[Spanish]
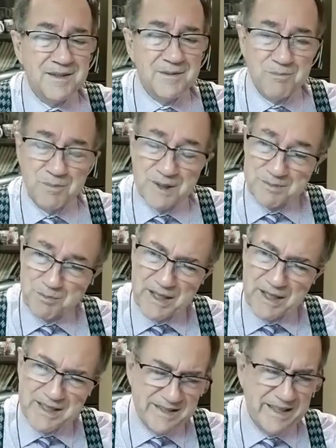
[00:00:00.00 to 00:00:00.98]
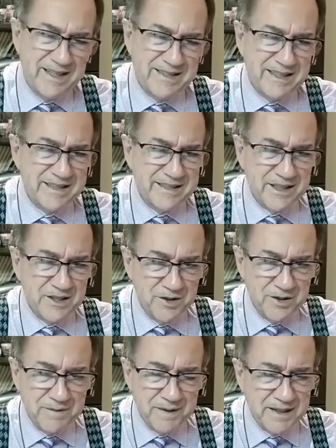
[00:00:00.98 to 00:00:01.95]
Pues puede ser el sentido
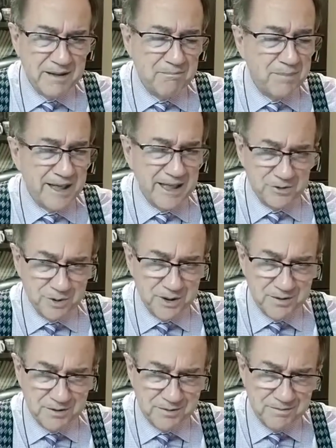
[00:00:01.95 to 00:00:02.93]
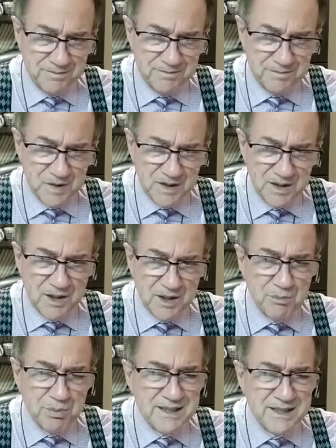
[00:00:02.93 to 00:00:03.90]
de vida para tu hijo
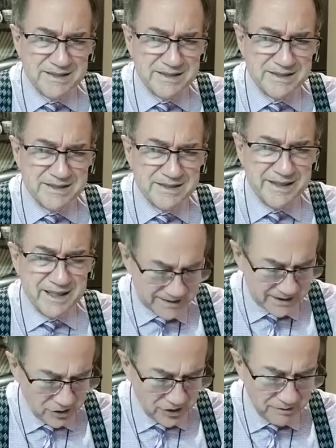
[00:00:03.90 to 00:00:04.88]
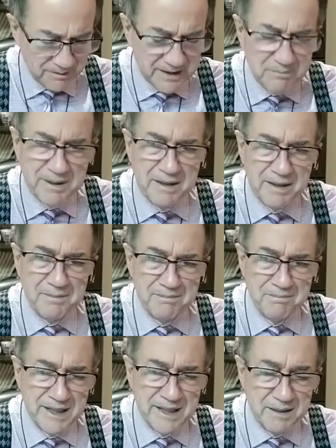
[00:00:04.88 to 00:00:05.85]
puede ser el sentido de vida para
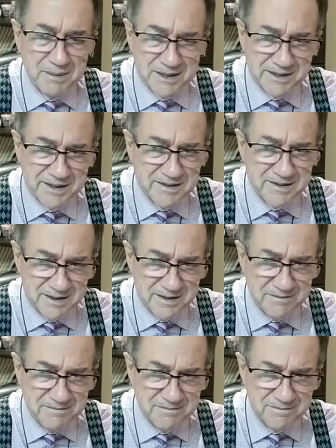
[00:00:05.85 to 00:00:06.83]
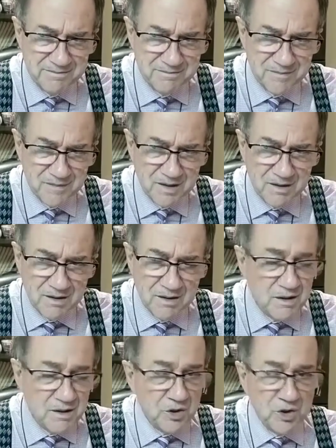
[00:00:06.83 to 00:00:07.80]
María Patricia.
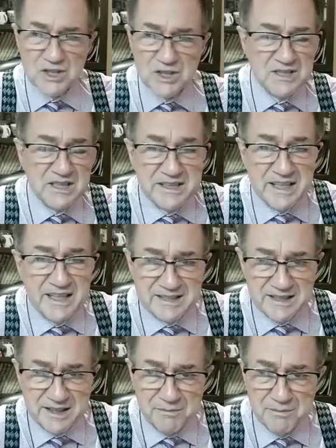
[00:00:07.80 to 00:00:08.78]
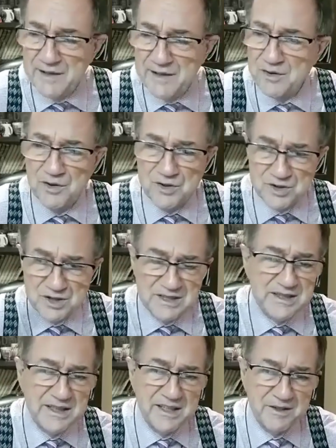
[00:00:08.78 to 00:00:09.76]
No sé si tienes hermanos, no sé si
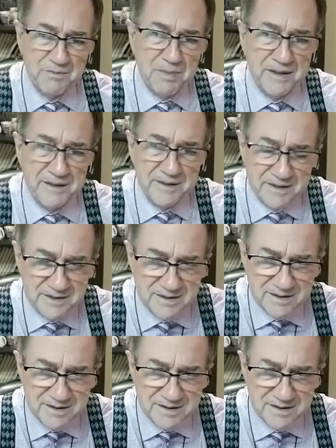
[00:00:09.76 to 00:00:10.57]
tienes padres,